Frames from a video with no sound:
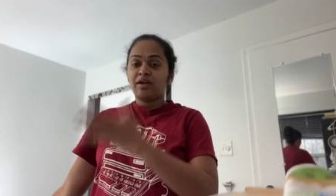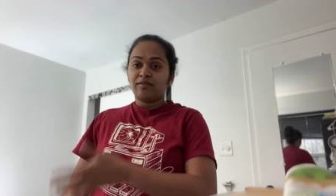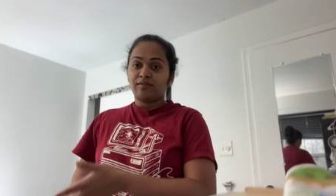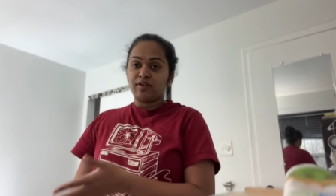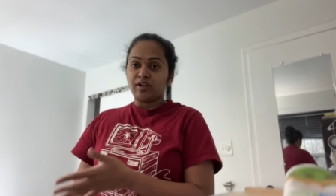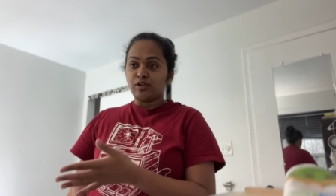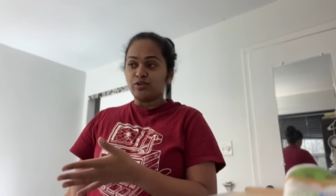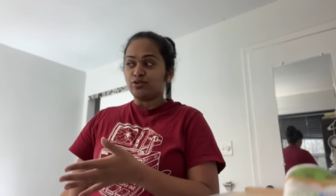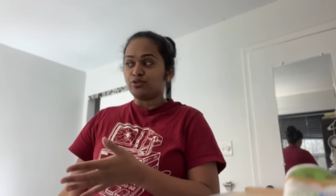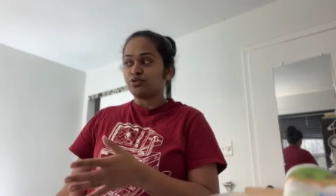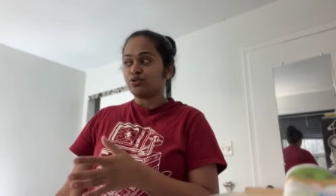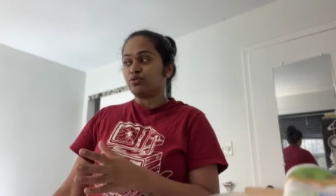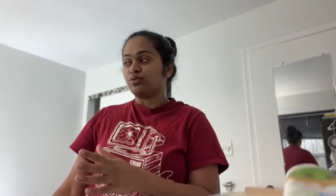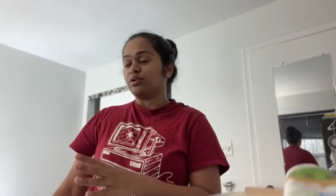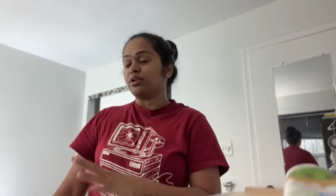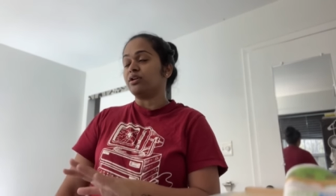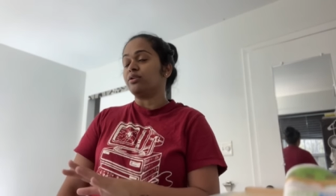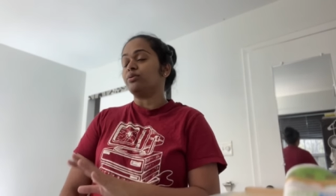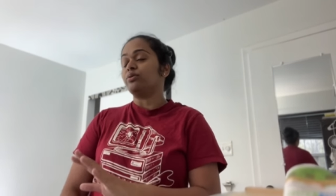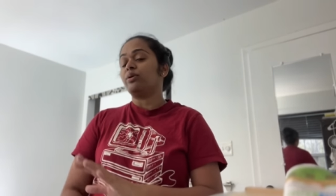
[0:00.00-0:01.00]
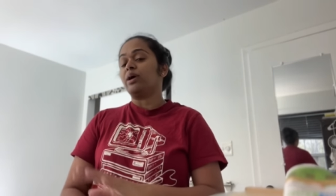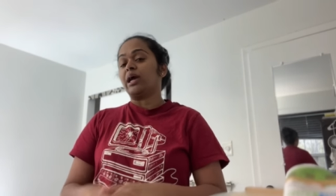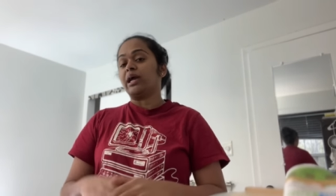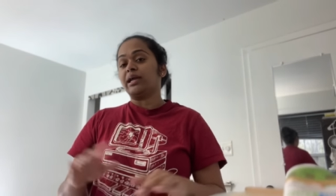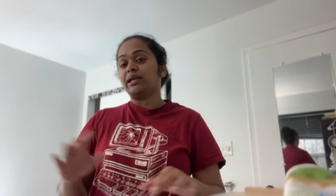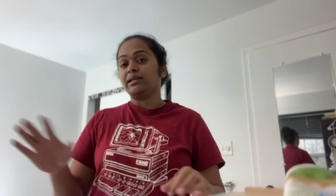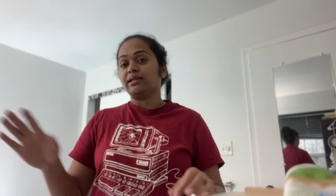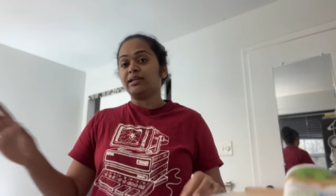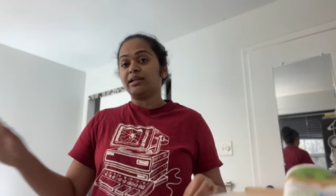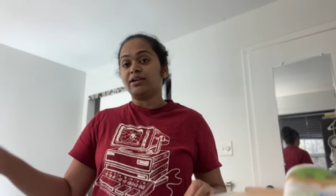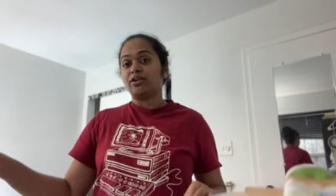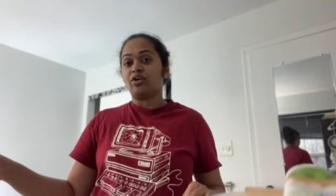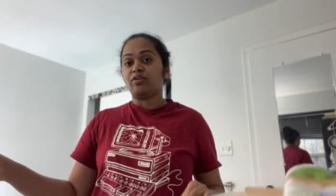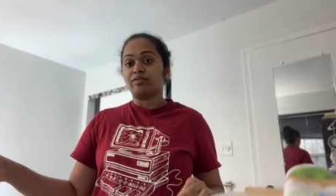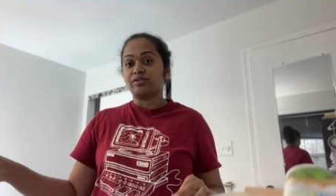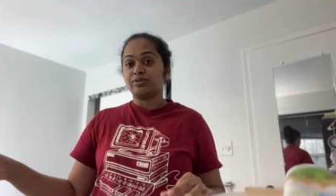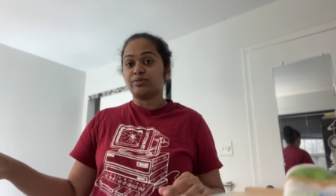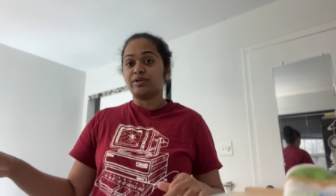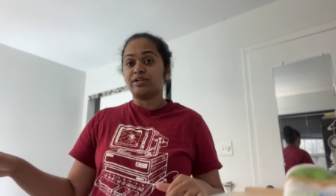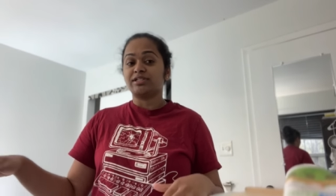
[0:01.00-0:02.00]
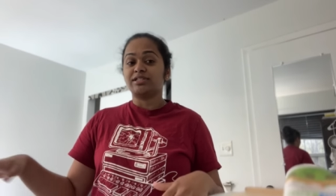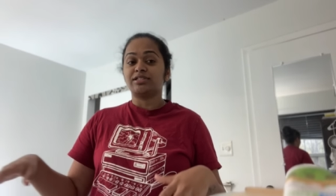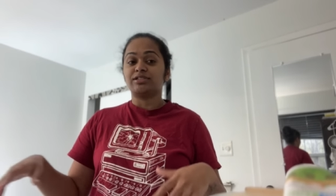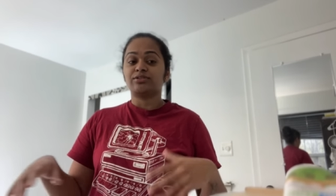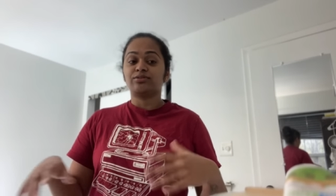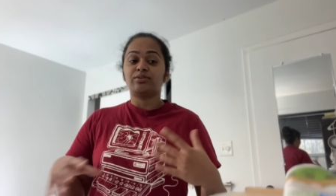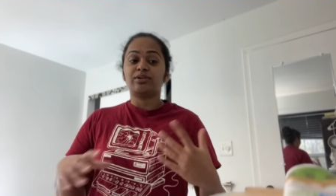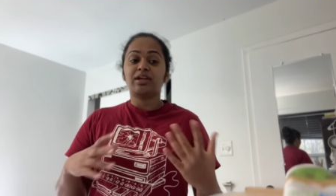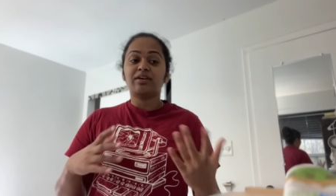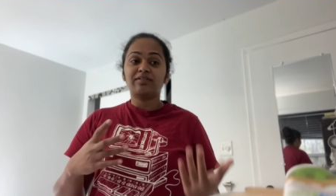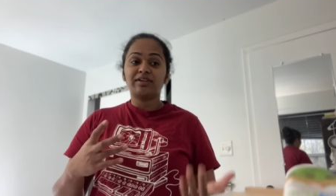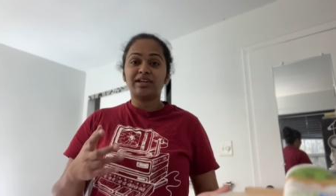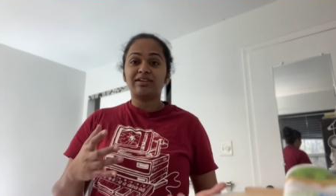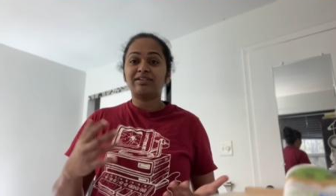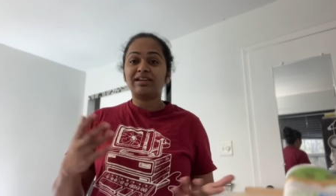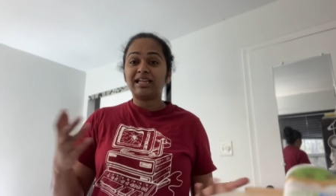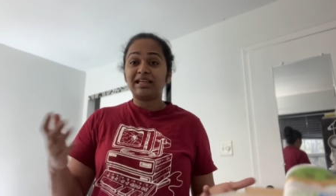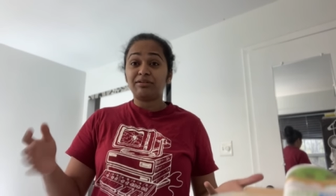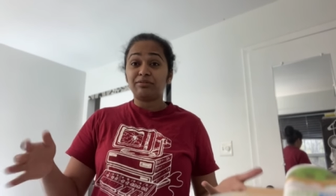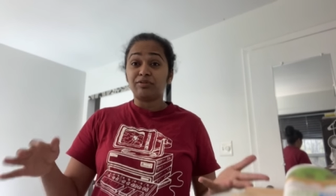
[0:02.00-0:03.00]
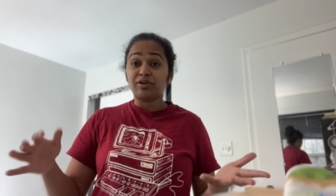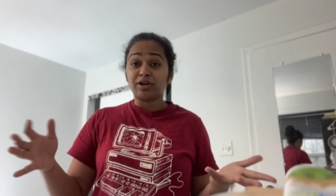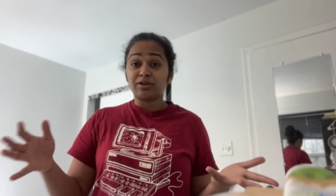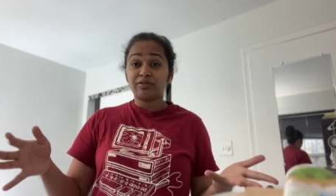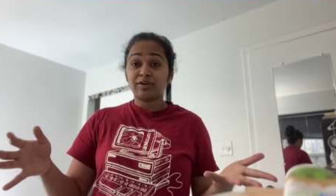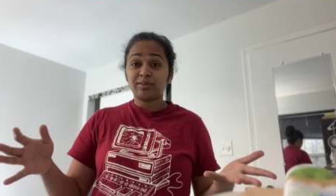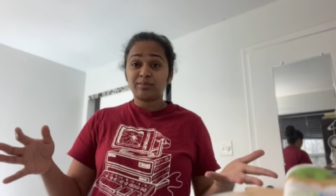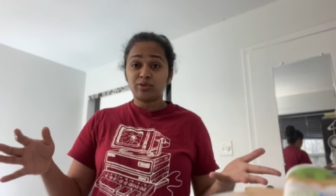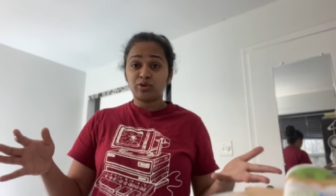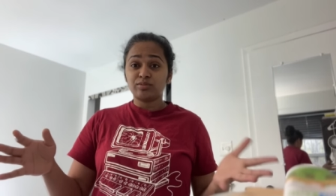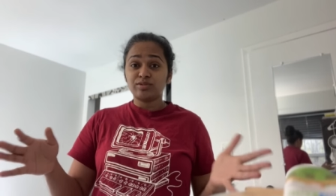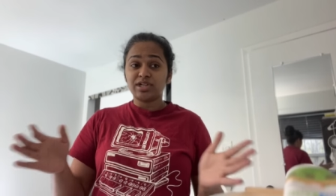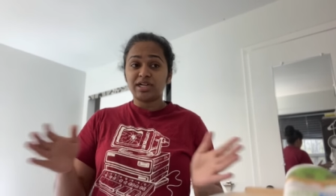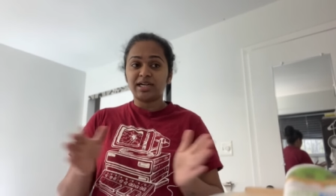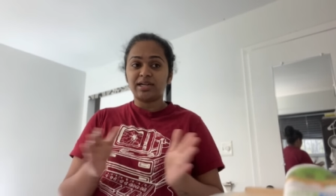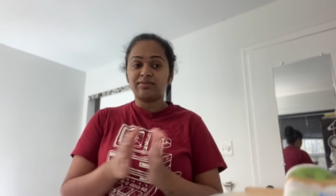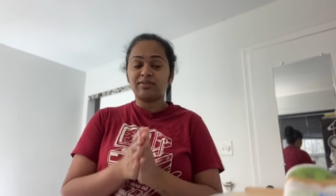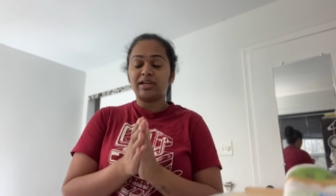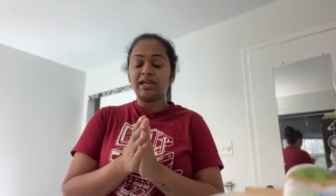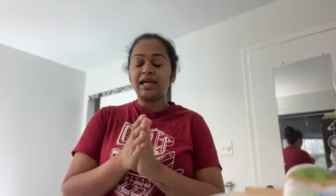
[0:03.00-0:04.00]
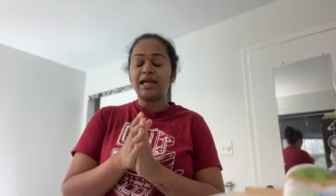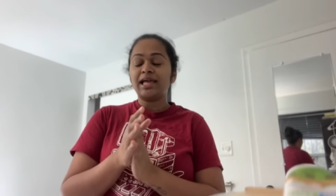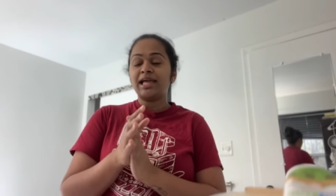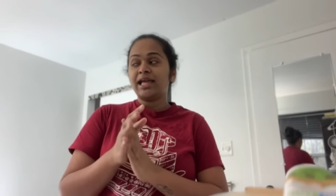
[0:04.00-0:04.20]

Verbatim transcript: వాళ్ళు చూసుకుంటారు అండ్ నేను ఆఫీస్ వర్క్ చేసుకుంటా విన్న లైక్ వర్క్ ఫ్రమ్ హోమ్ చేయడం వల్ల